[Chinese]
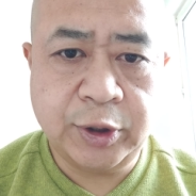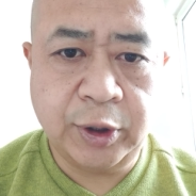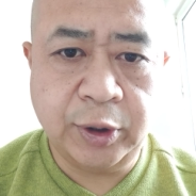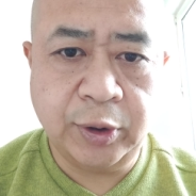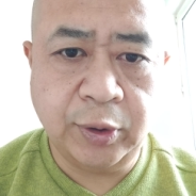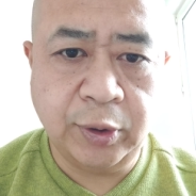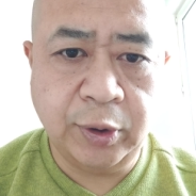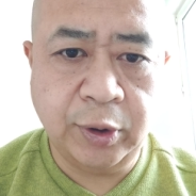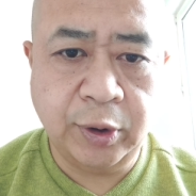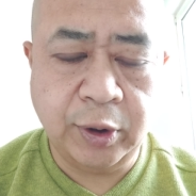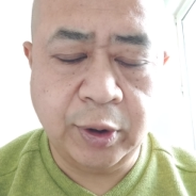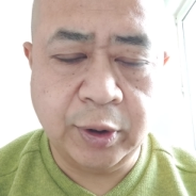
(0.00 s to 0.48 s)
最
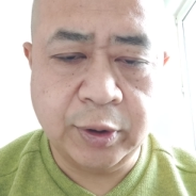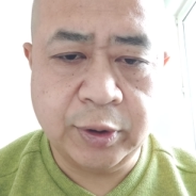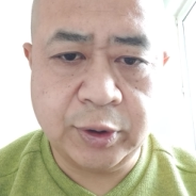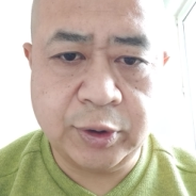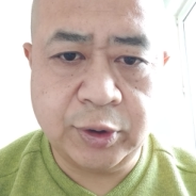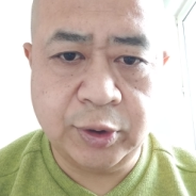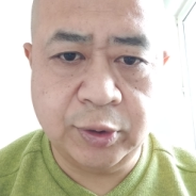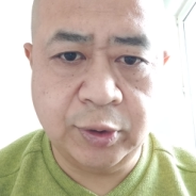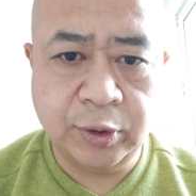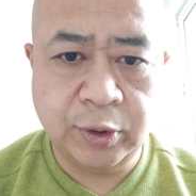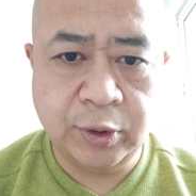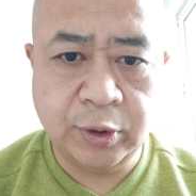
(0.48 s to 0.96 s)
后
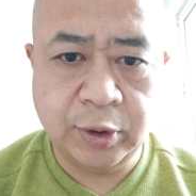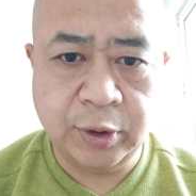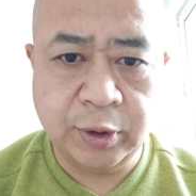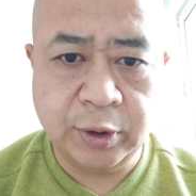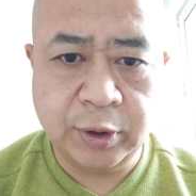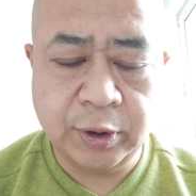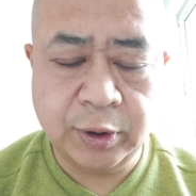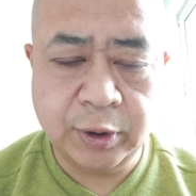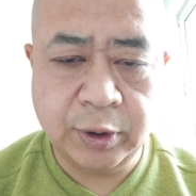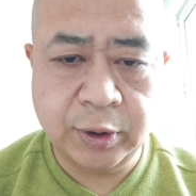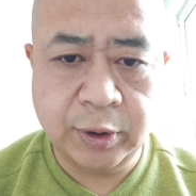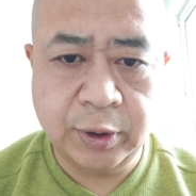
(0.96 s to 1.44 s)
就。
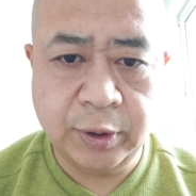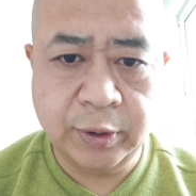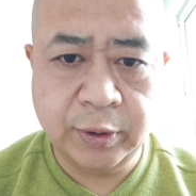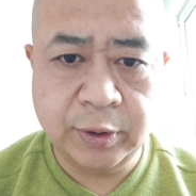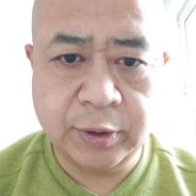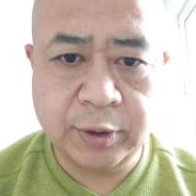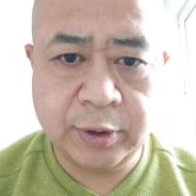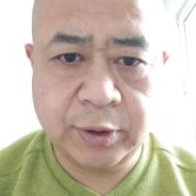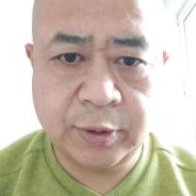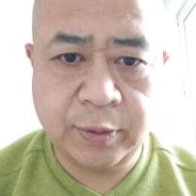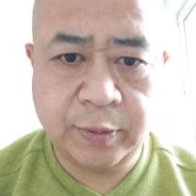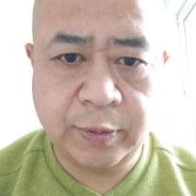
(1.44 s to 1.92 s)

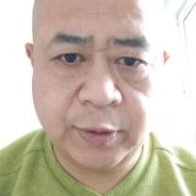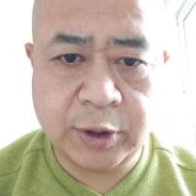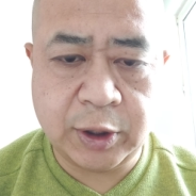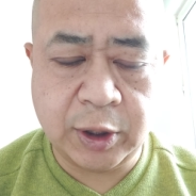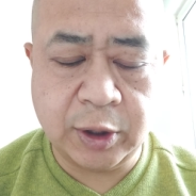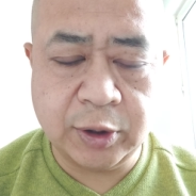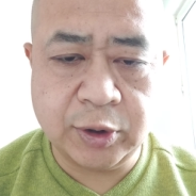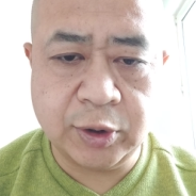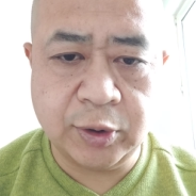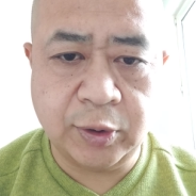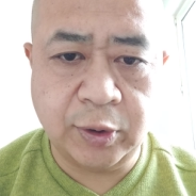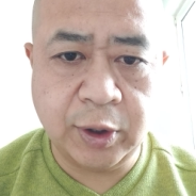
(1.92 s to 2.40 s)

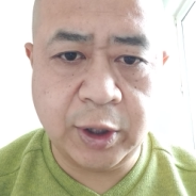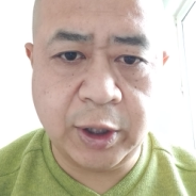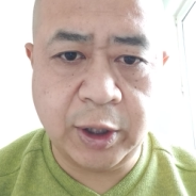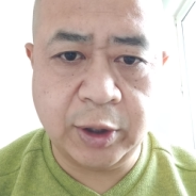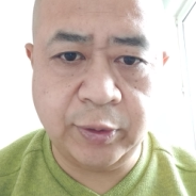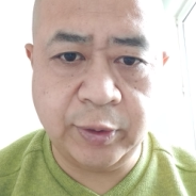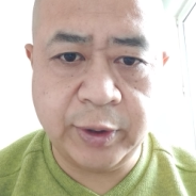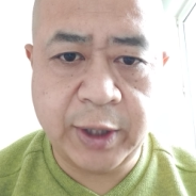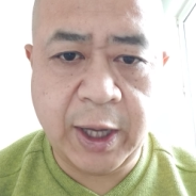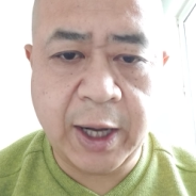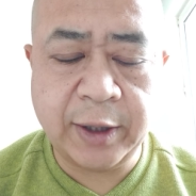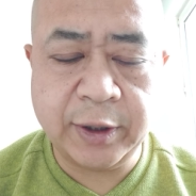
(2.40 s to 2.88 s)
承受各
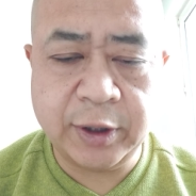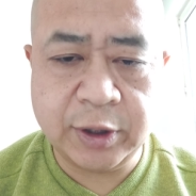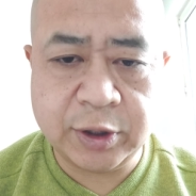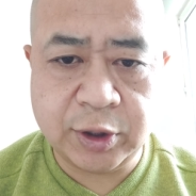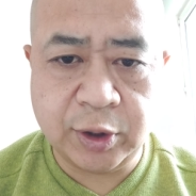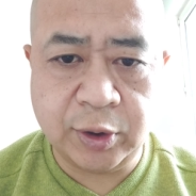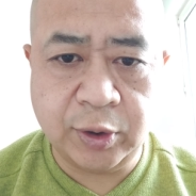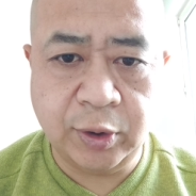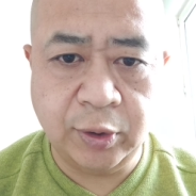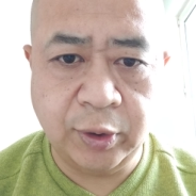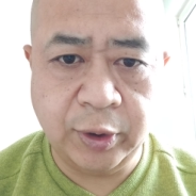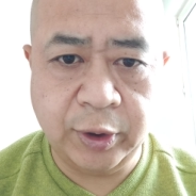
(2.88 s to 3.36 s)
种压力之
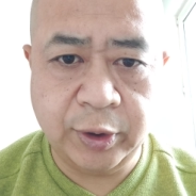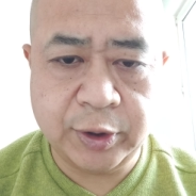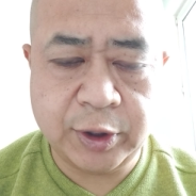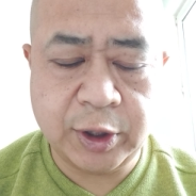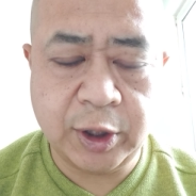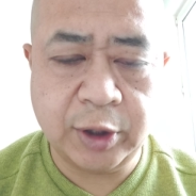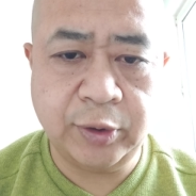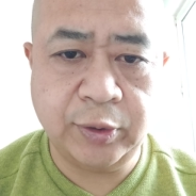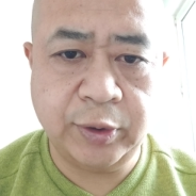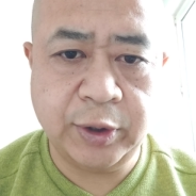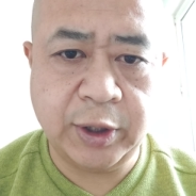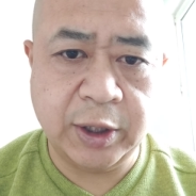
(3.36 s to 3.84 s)
后，刘
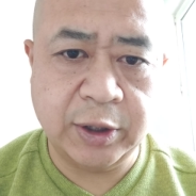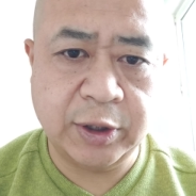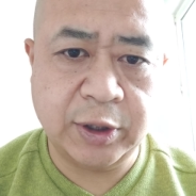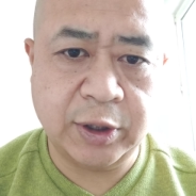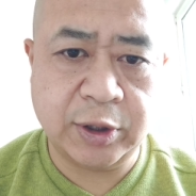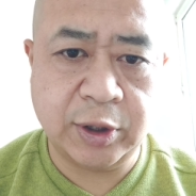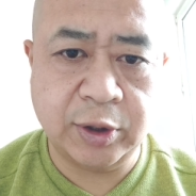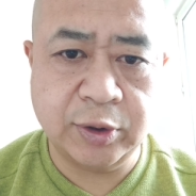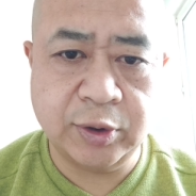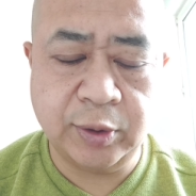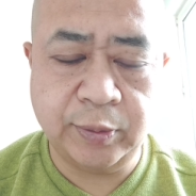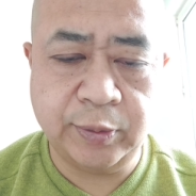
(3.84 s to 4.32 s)
强东也是
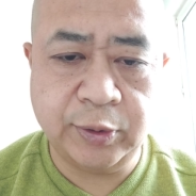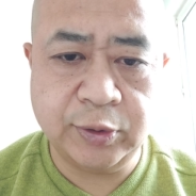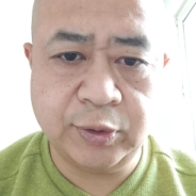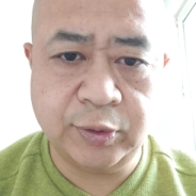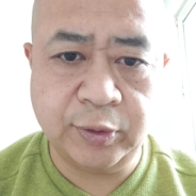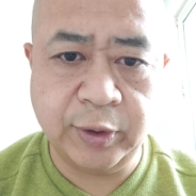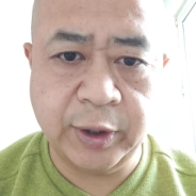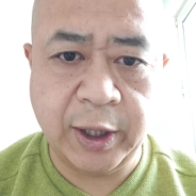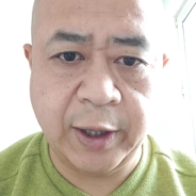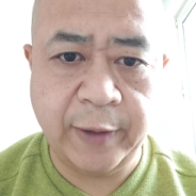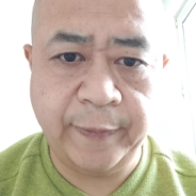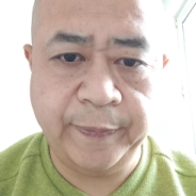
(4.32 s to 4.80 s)
承受不
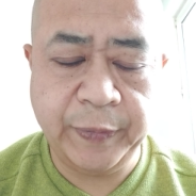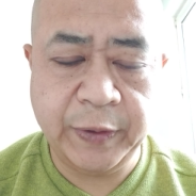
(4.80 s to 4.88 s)
住的。